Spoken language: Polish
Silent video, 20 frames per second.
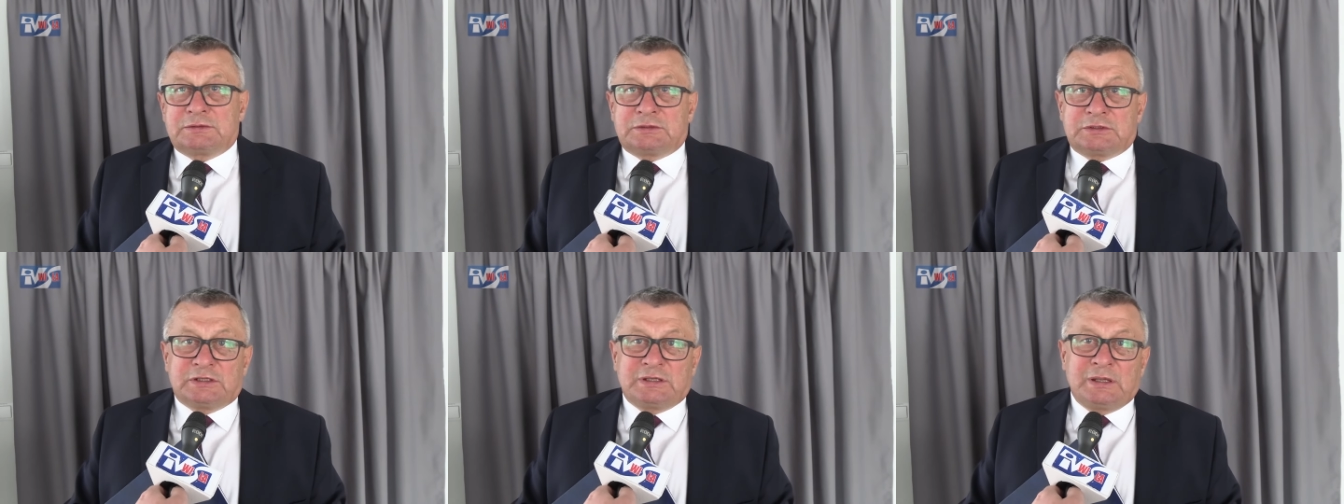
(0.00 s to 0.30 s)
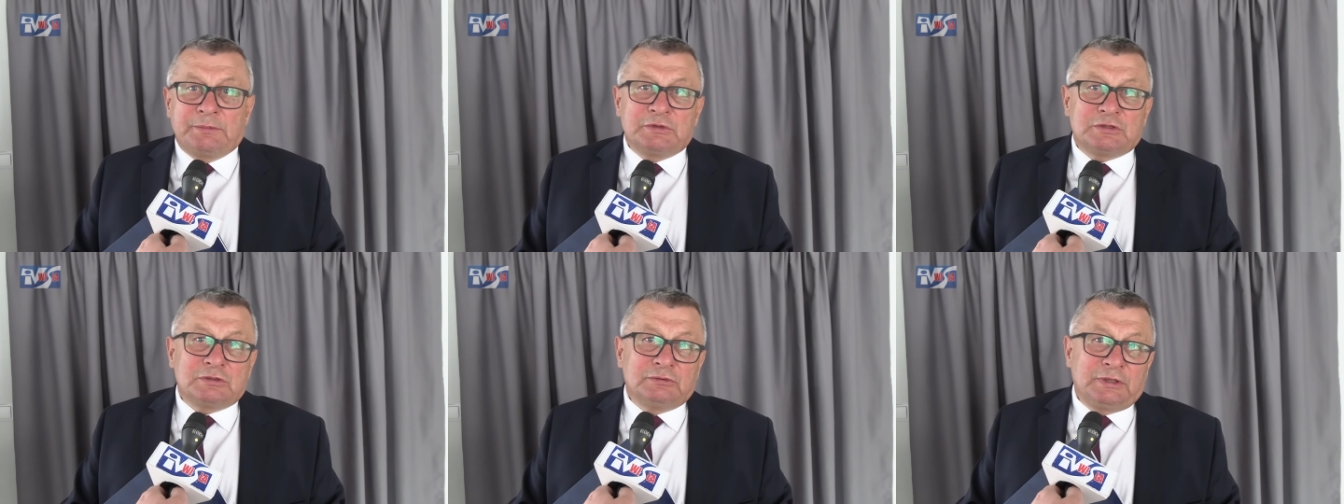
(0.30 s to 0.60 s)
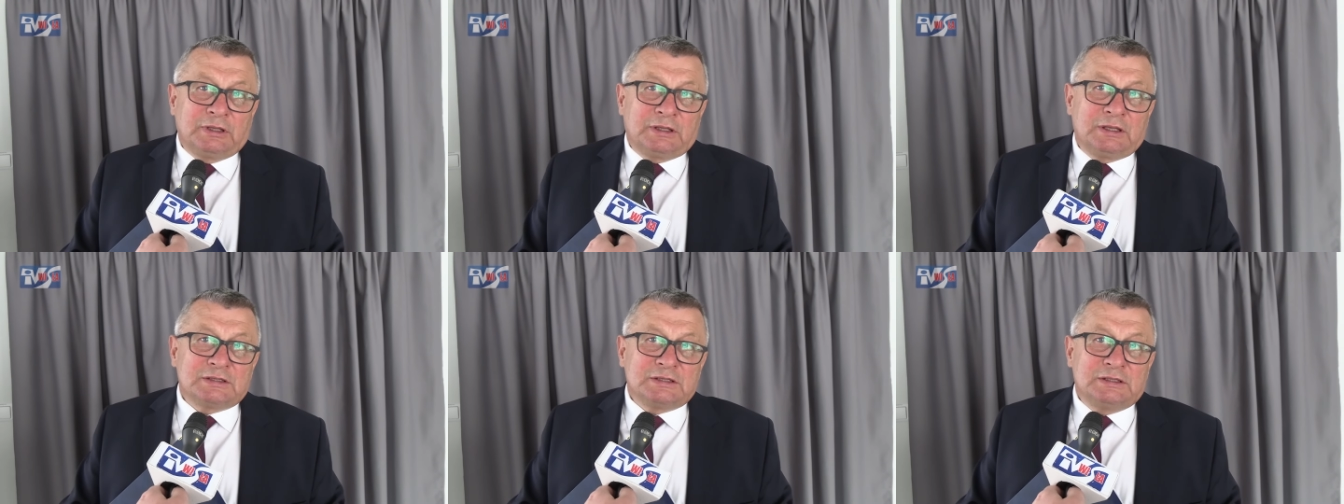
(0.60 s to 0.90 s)
czasami są
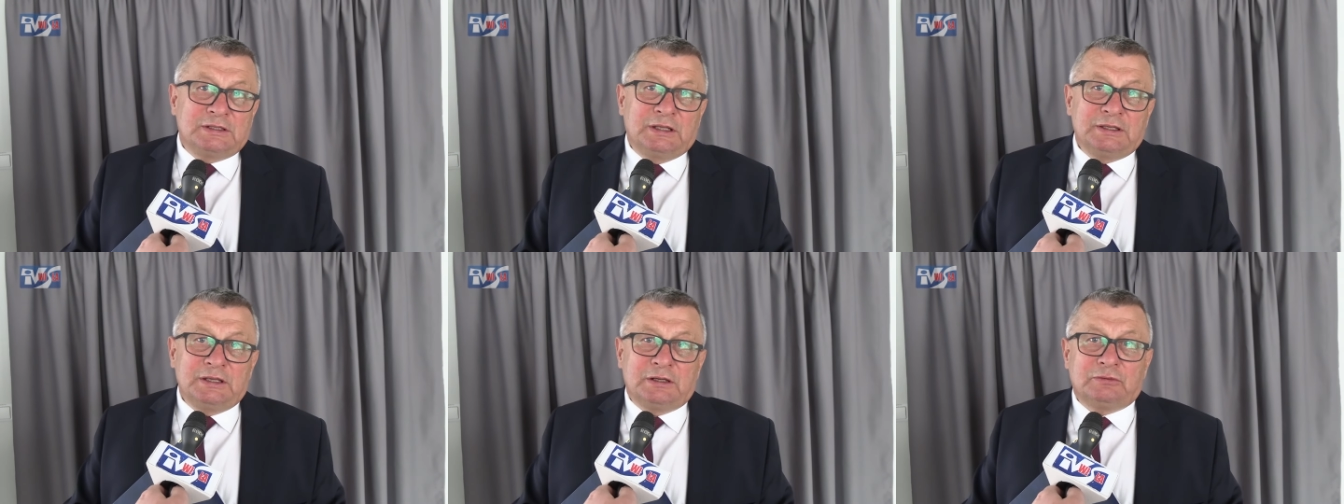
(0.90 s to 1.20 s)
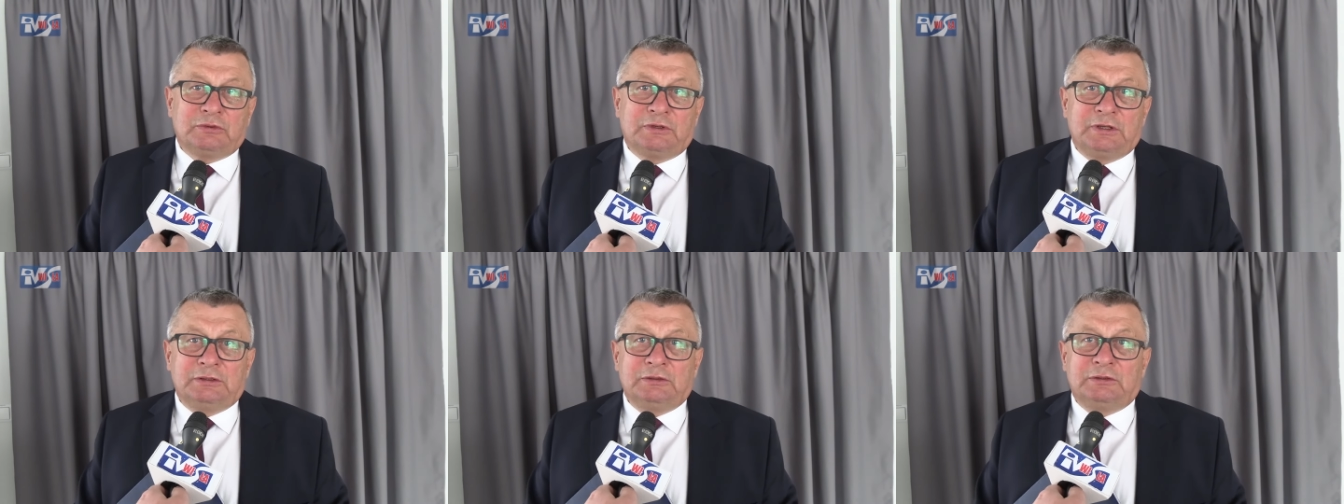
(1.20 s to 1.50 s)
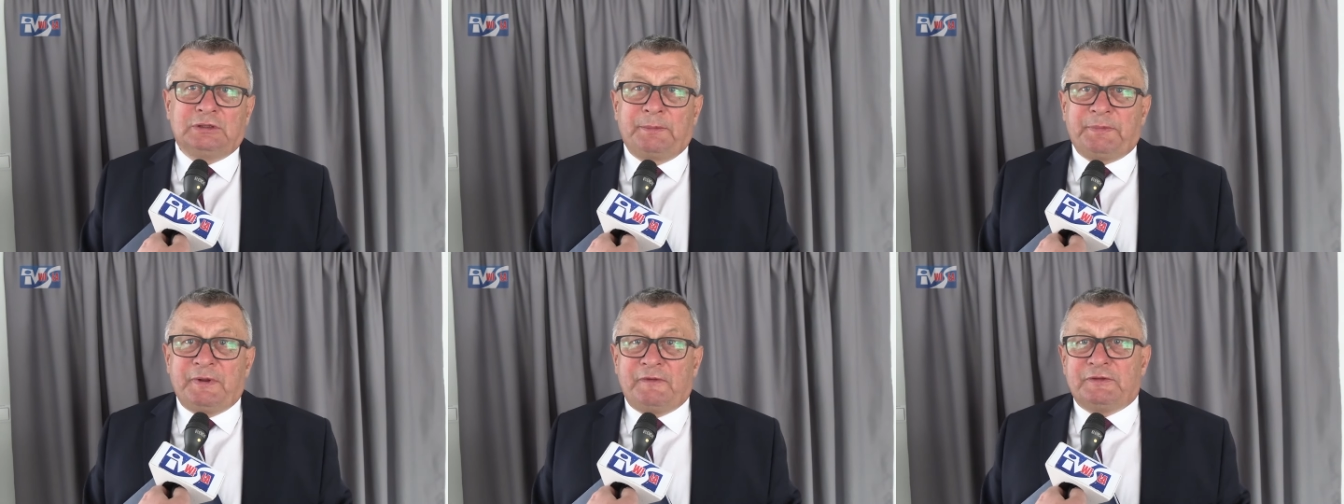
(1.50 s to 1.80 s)
takie zadania, które
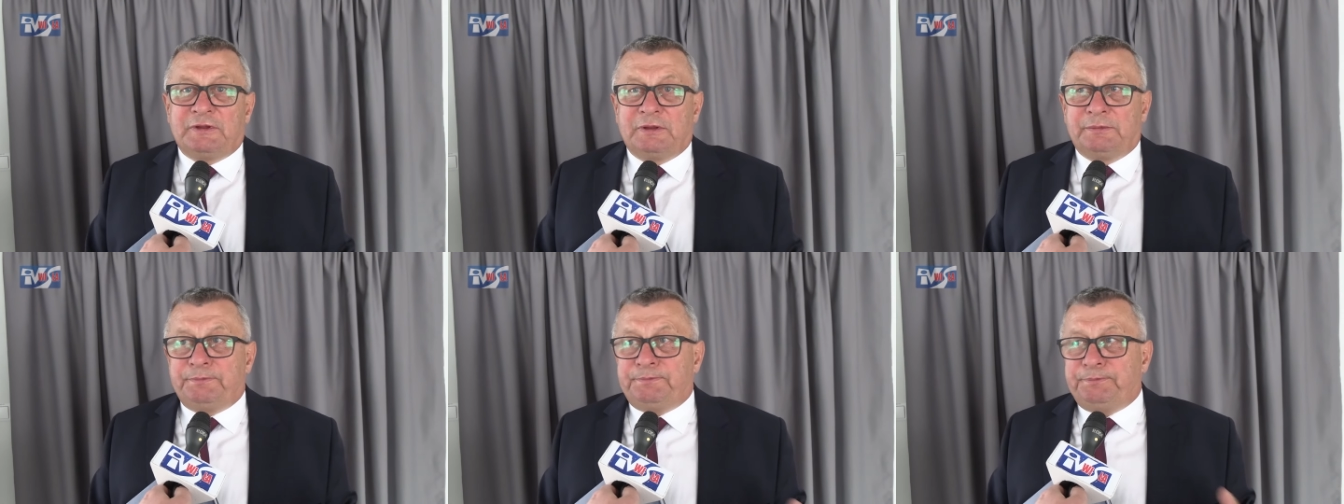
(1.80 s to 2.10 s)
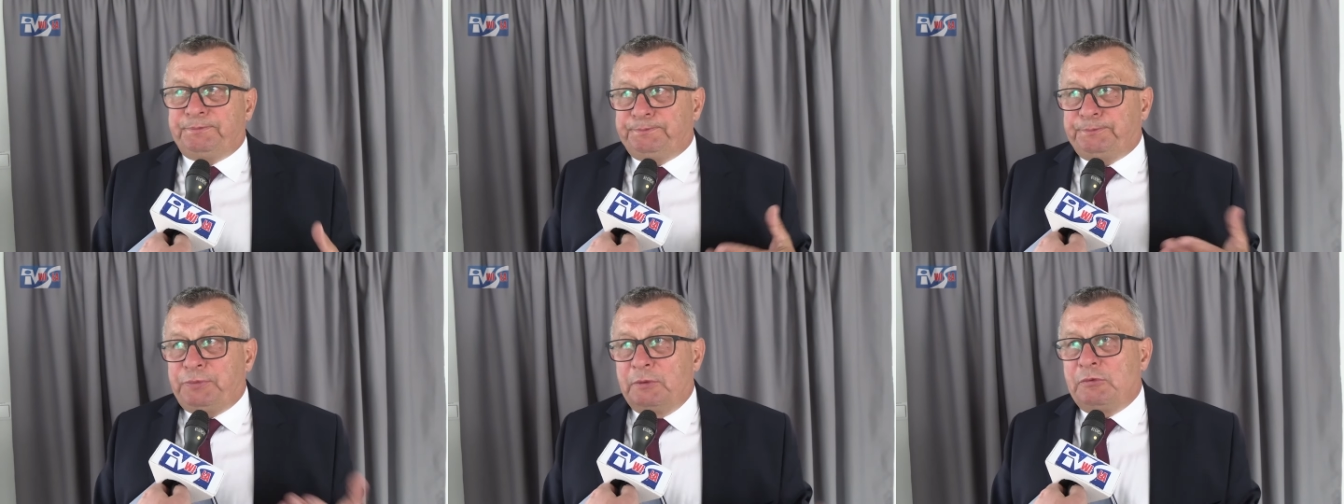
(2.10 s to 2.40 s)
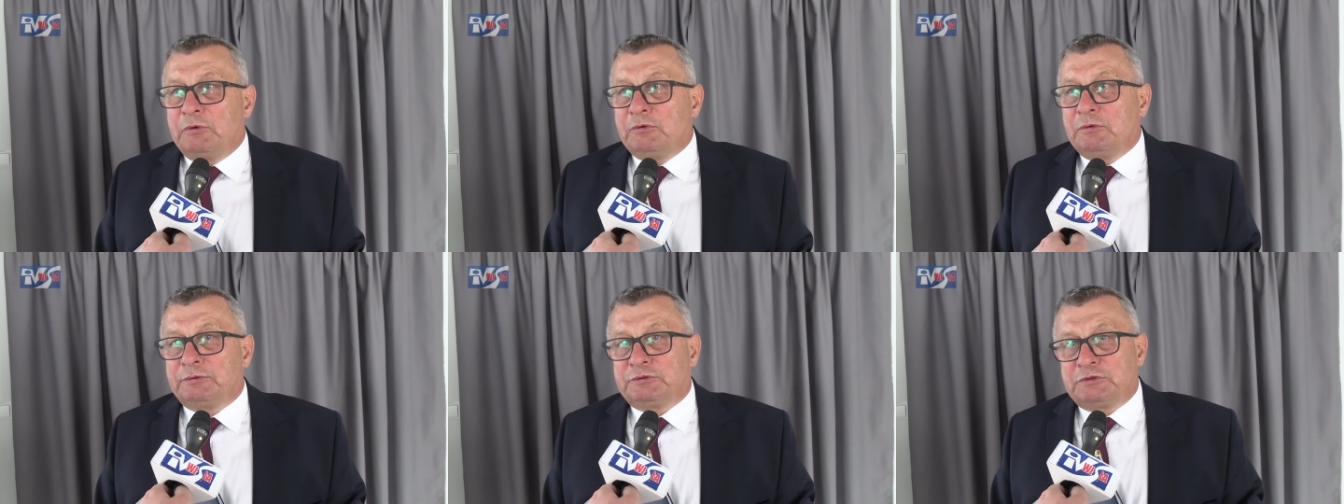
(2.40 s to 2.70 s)
no naprawdę
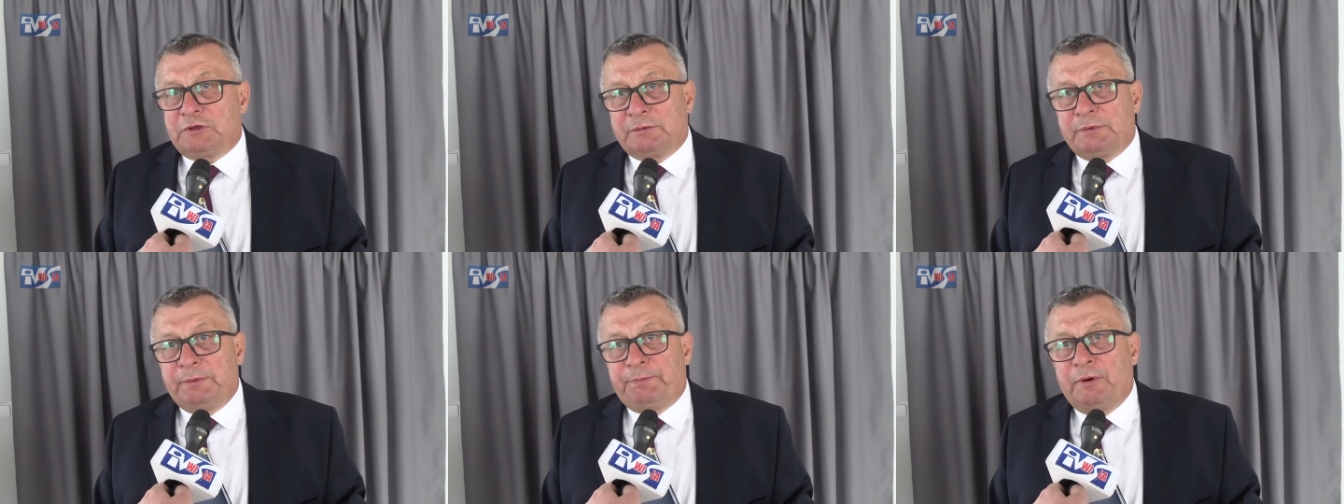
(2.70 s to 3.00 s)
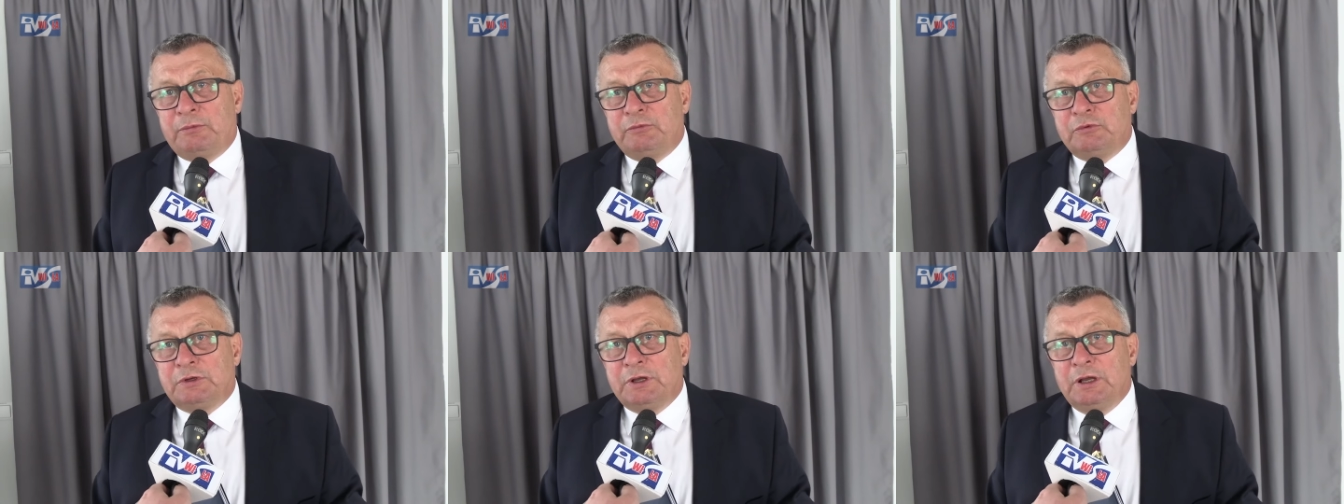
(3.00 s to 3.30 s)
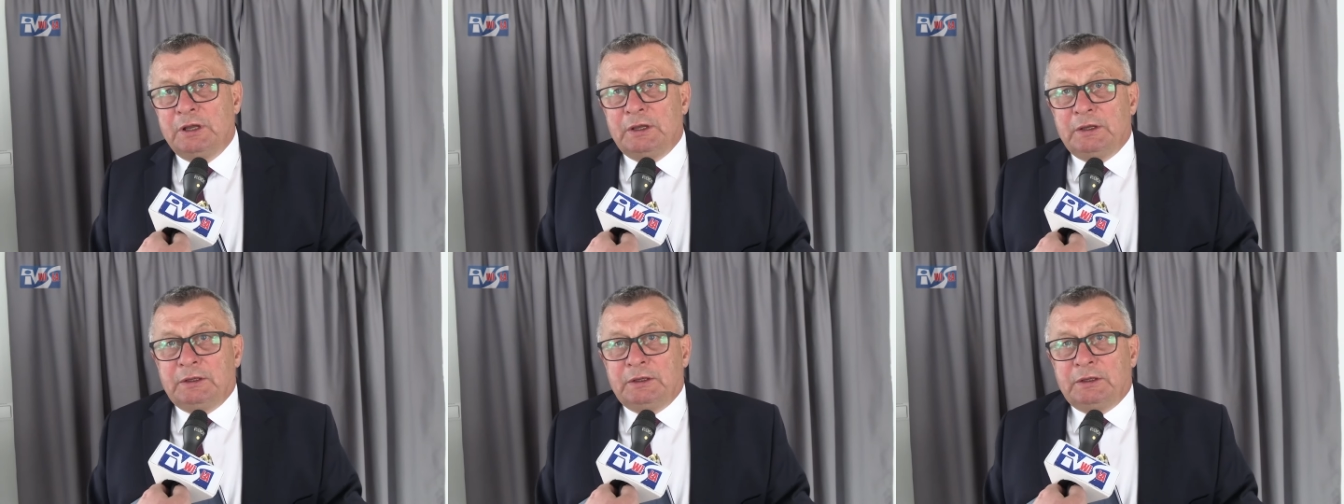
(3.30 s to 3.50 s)
pomogły, człowiek by pomógł